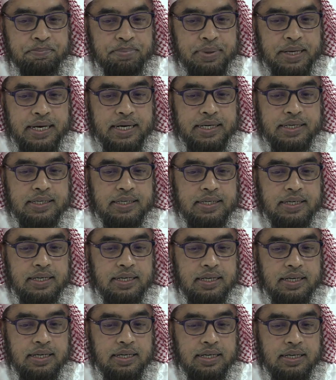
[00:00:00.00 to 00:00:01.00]
पेट
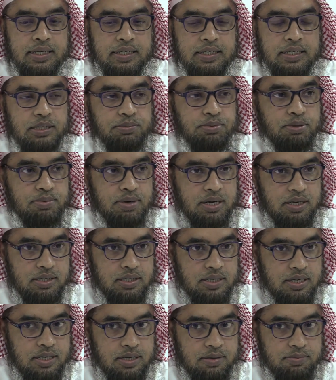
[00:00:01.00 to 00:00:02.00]
की
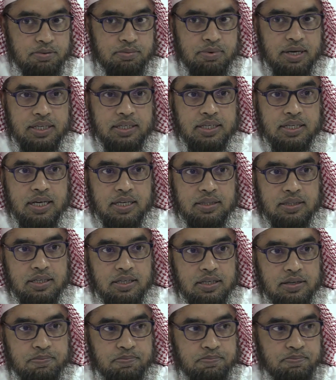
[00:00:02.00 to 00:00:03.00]
बीमारी है बीमारी क्या
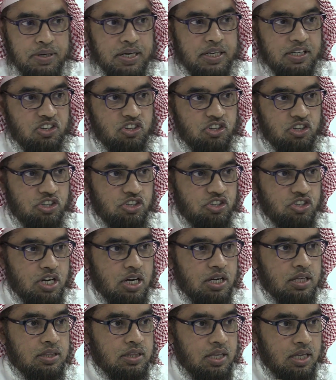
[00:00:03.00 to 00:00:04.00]
थी पेट
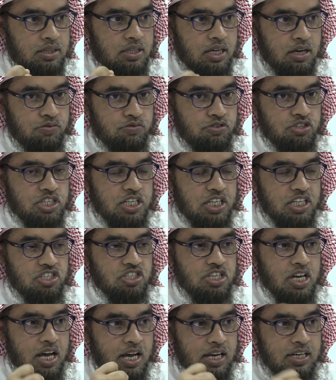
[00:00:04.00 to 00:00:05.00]
झरता था उस
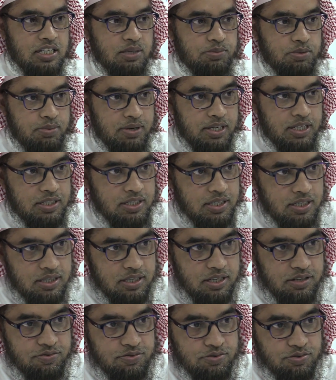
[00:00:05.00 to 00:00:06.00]
इस हाल की बीमारी
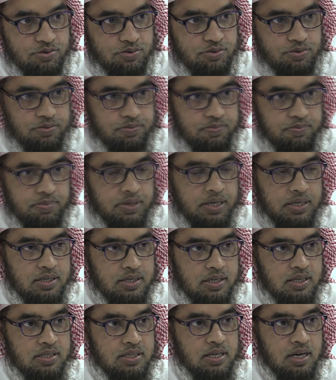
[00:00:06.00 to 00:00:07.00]
कहते हैं उसको
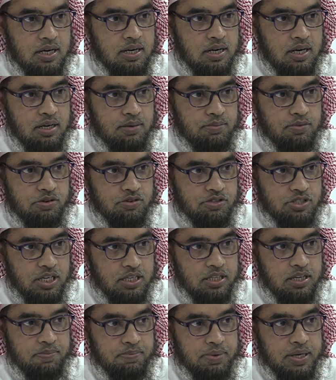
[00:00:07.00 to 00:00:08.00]
पेट झरना बहुत
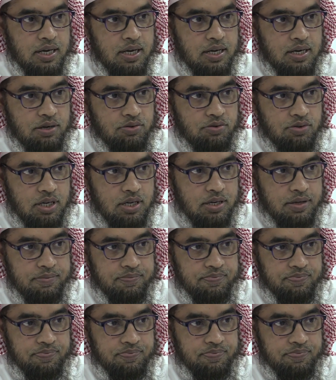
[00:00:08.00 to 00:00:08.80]
ज़्यादा पैखाना होना